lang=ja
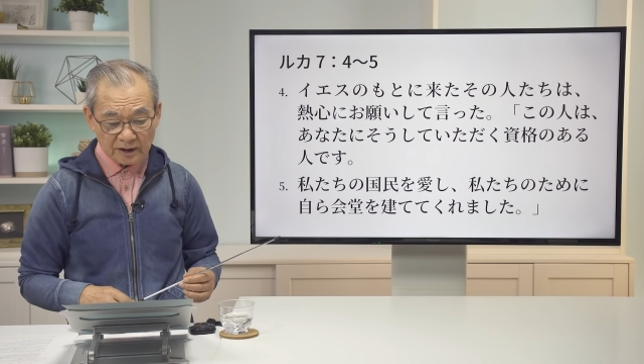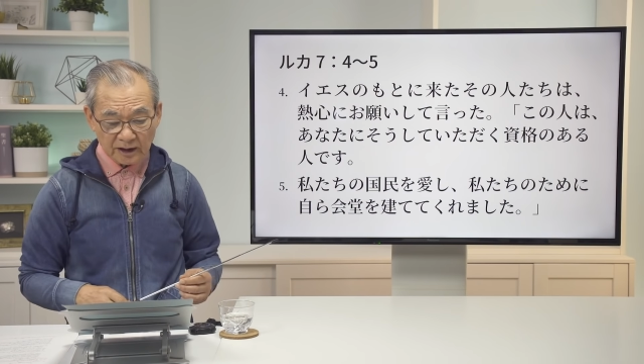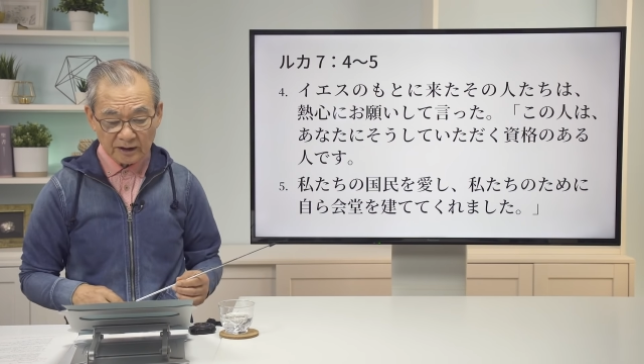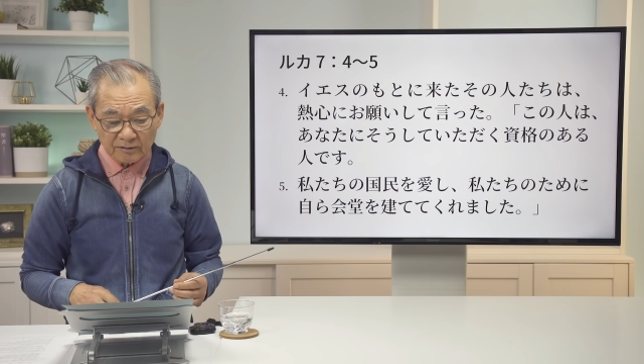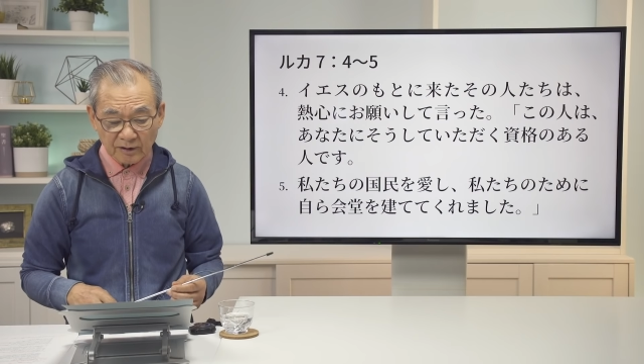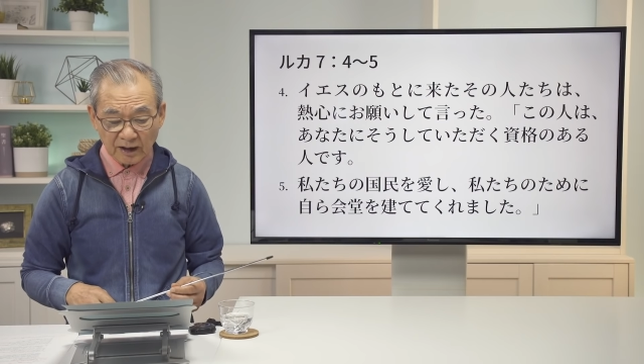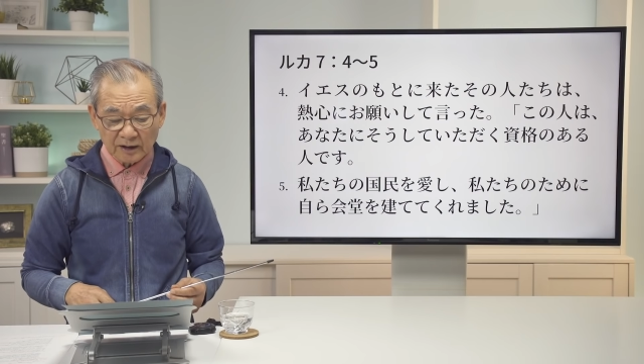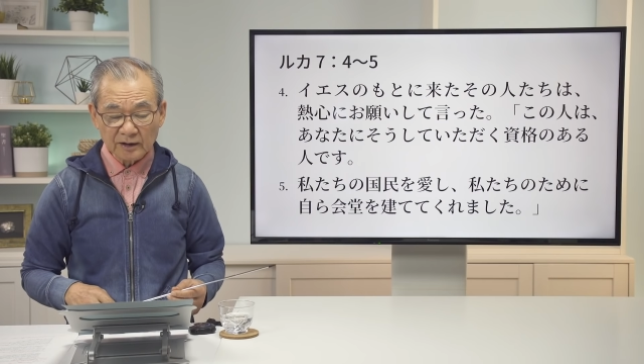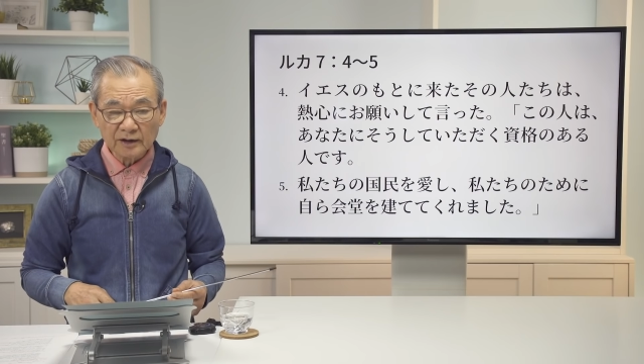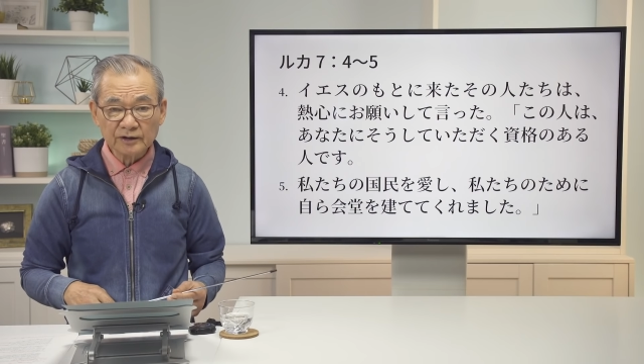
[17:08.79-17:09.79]
彼
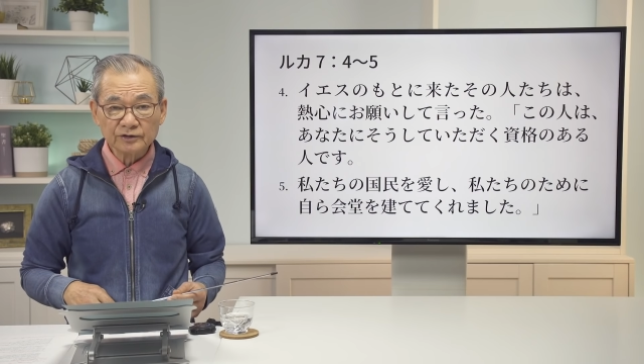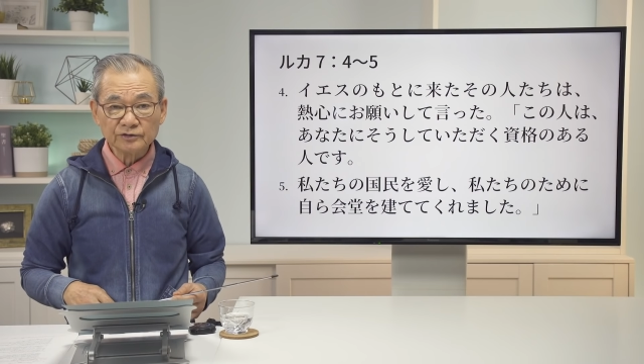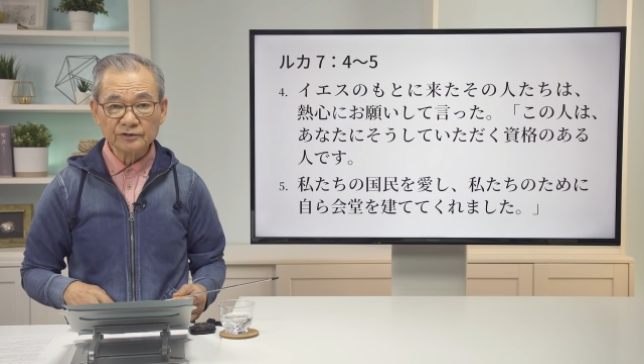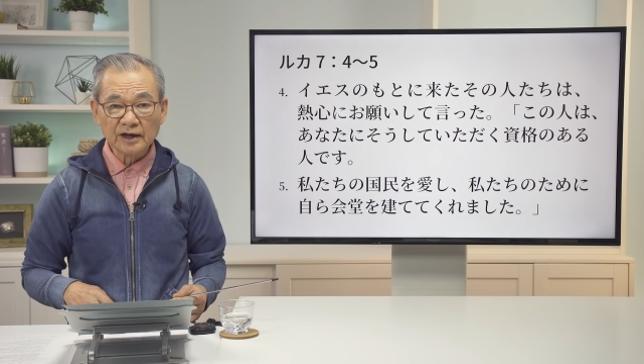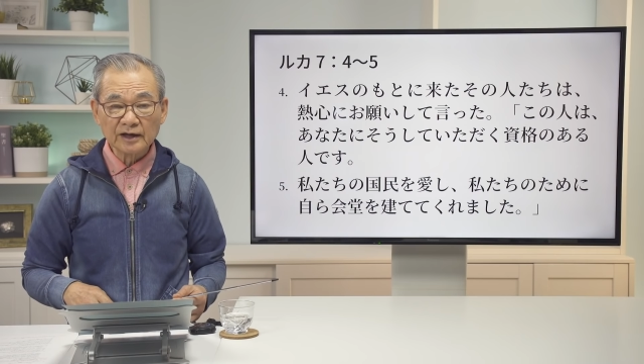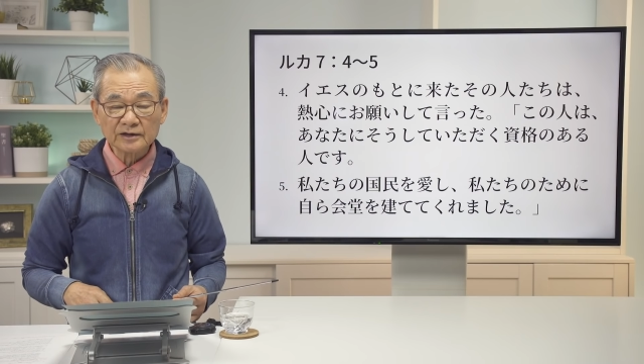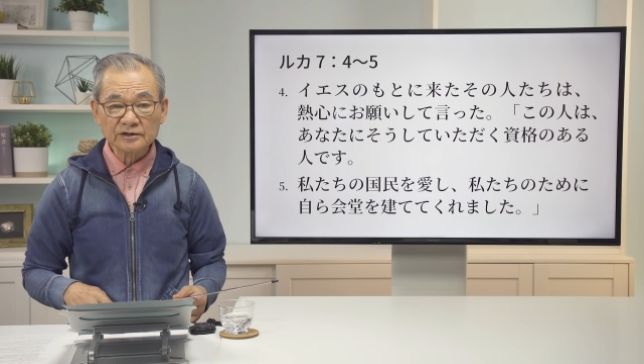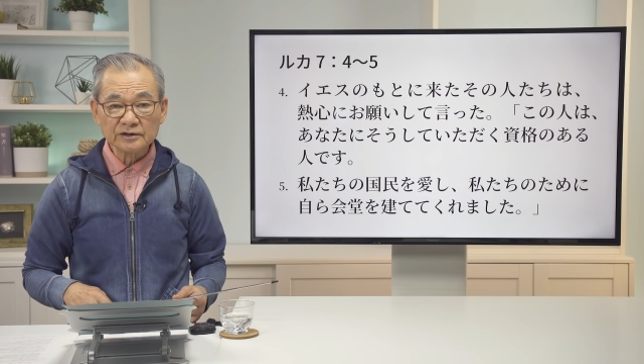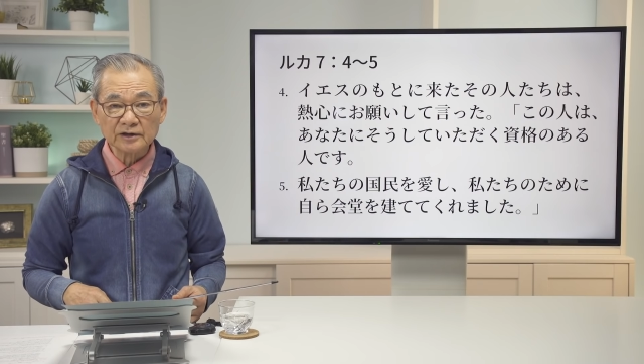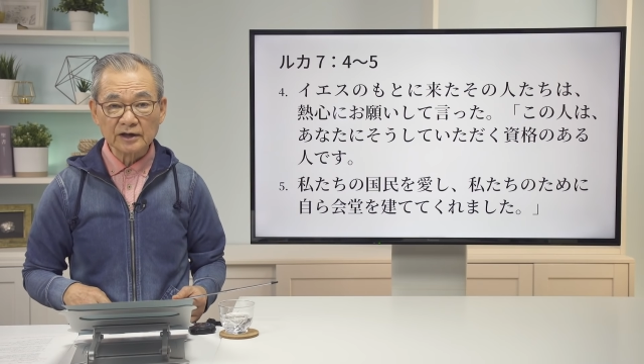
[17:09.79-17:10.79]
はユダヤ
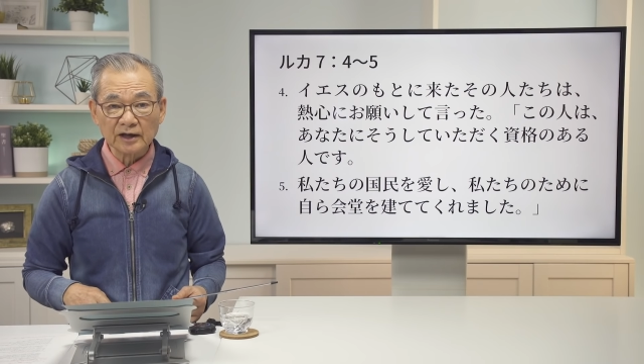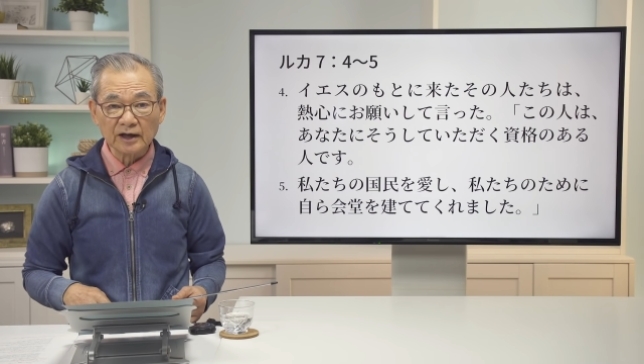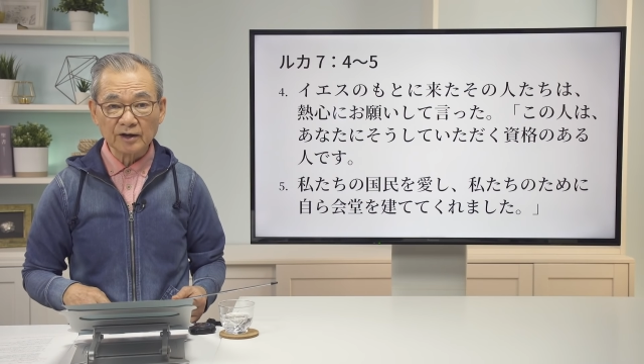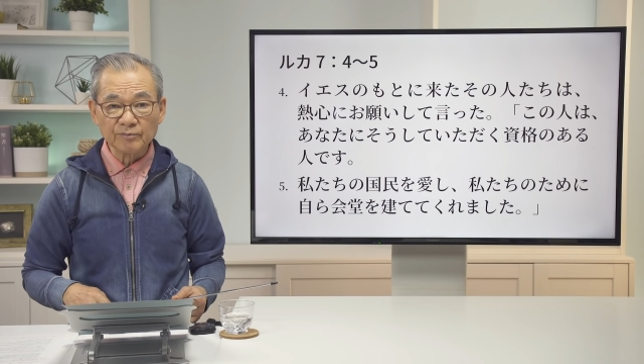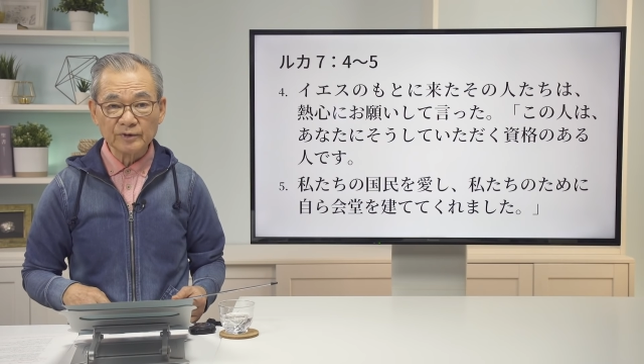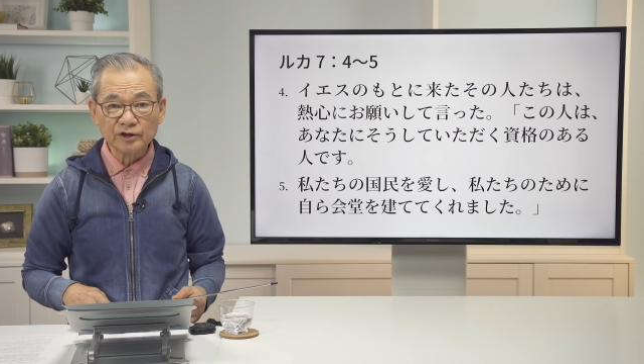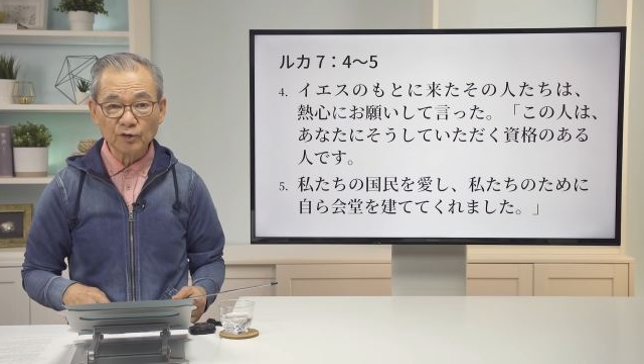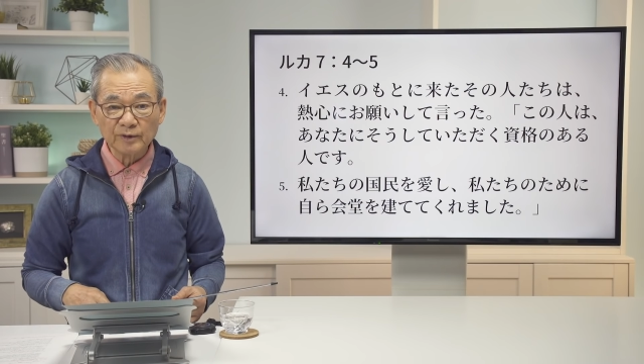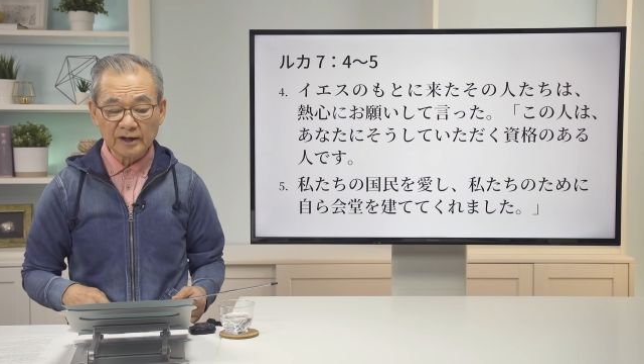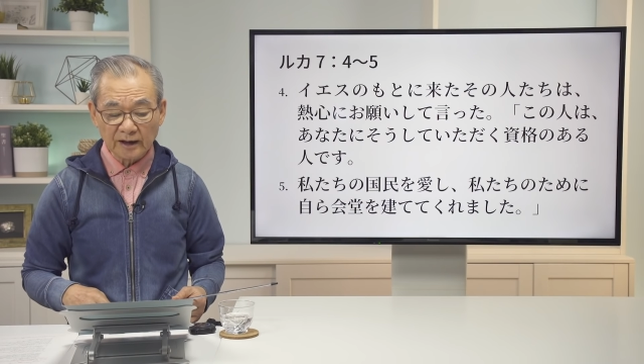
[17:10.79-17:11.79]
人から
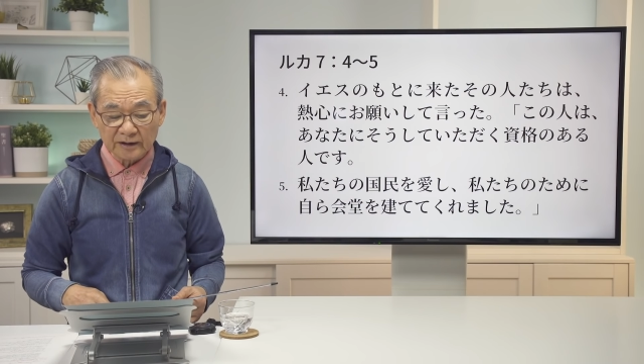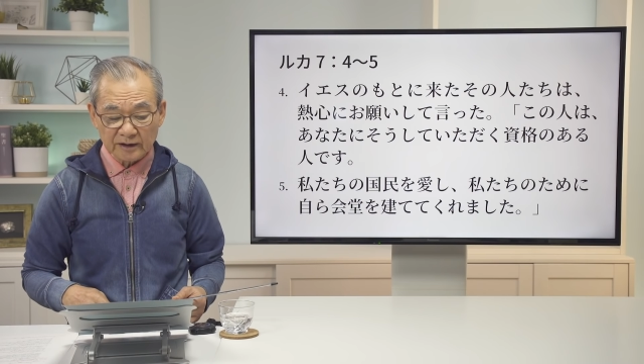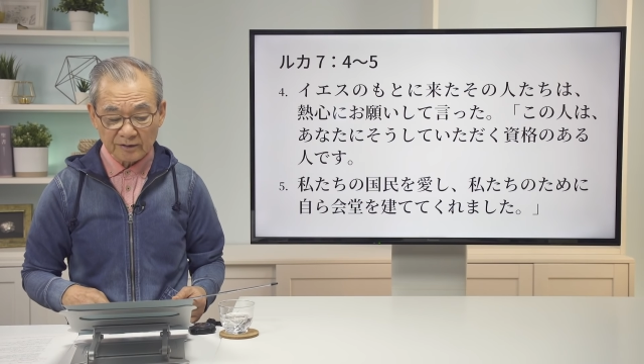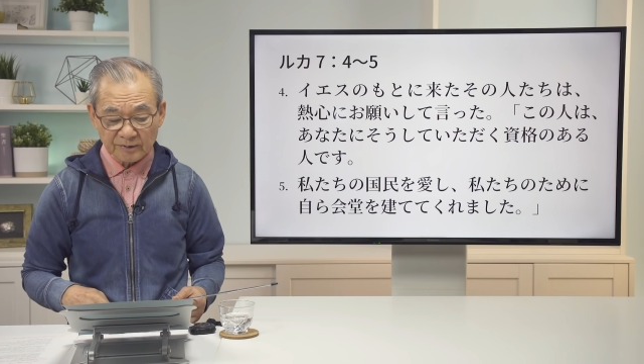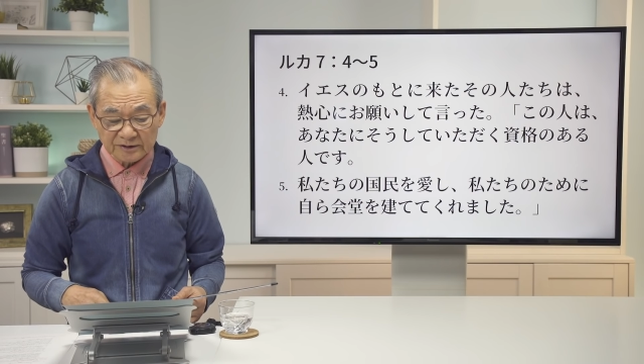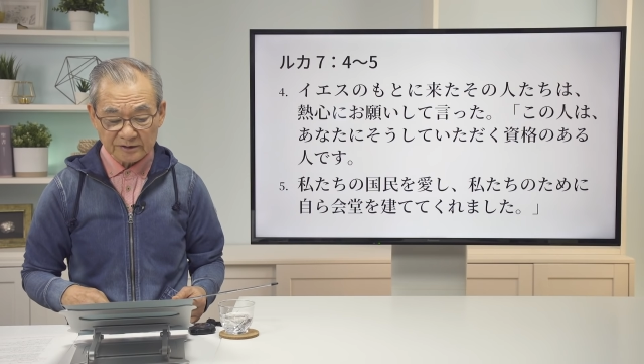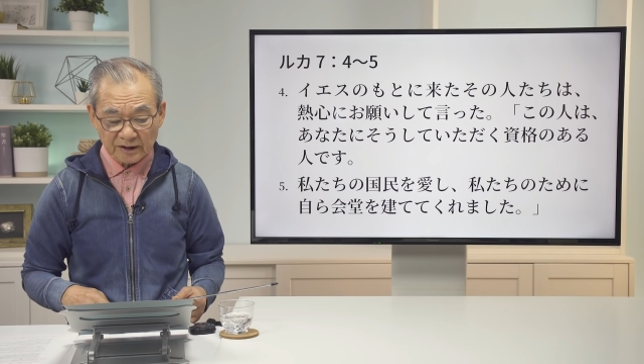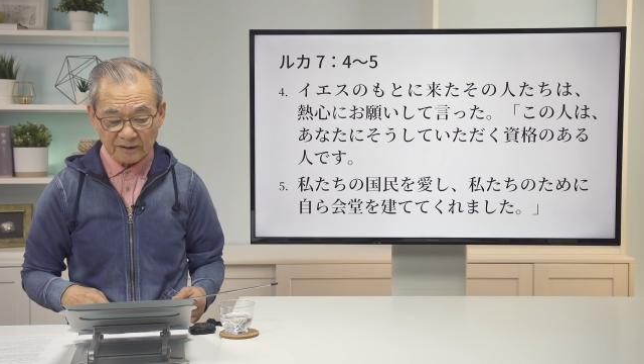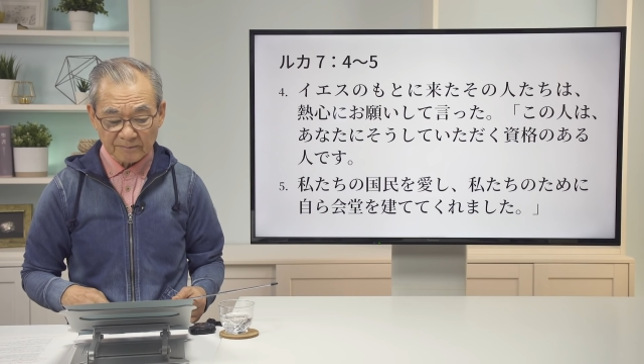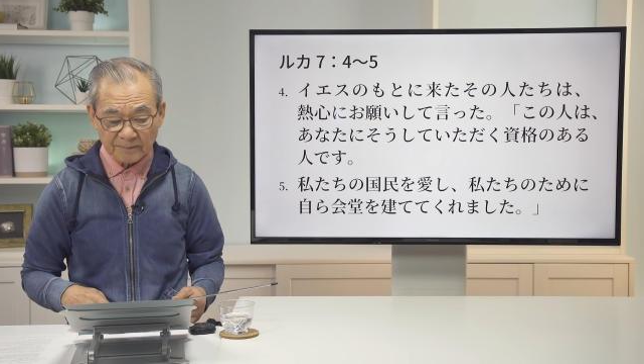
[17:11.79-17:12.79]
認められていまし
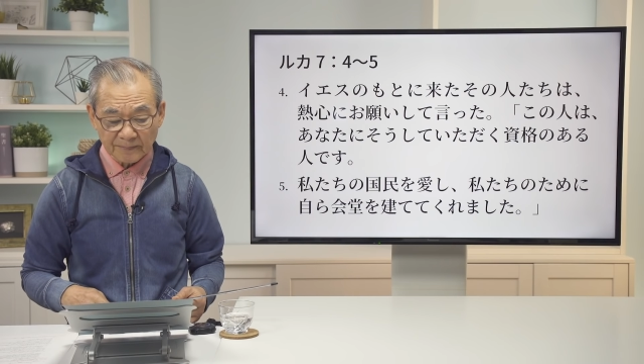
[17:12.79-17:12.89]
た。